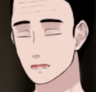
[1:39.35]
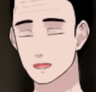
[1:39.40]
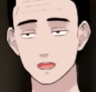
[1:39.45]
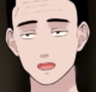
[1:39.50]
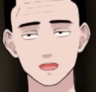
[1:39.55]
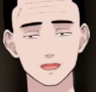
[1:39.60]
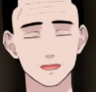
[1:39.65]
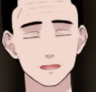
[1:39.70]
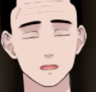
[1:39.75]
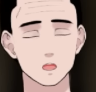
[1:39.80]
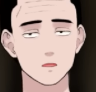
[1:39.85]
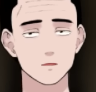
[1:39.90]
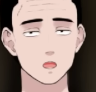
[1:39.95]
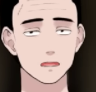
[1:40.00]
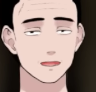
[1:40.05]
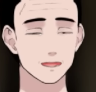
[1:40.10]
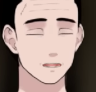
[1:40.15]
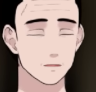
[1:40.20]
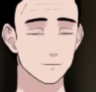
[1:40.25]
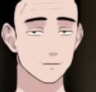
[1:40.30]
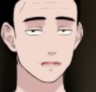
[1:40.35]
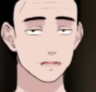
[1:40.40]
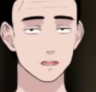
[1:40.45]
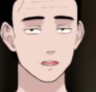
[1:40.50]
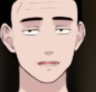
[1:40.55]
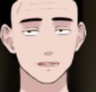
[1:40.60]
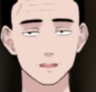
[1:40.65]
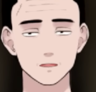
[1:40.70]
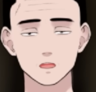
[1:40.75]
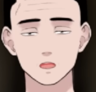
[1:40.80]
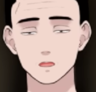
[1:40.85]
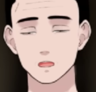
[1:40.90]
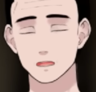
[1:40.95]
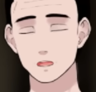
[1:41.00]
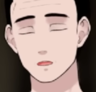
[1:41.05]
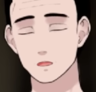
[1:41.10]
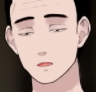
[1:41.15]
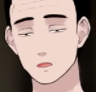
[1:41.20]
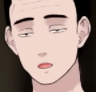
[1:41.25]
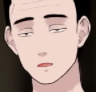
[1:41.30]
あるいは、ラジオ番
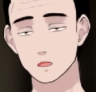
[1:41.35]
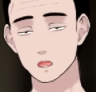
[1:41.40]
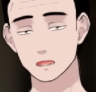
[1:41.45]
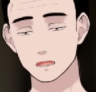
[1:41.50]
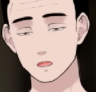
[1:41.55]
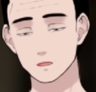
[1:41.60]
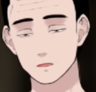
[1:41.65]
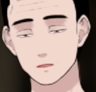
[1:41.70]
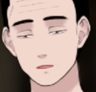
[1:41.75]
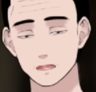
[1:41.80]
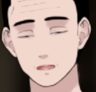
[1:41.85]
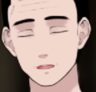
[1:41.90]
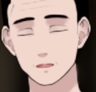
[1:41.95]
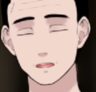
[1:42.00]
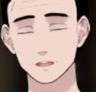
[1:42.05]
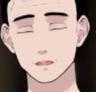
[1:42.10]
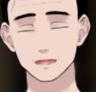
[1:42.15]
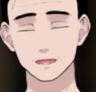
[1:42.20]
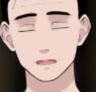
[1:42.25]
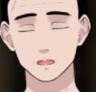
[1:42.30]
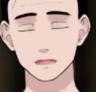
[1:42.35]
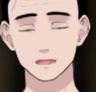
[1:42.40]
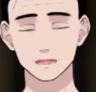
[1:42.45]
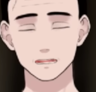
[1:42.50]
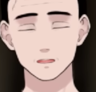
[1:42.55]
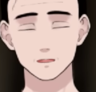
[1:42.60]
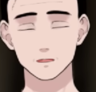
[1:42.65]
組みたいに何かテーマがあって、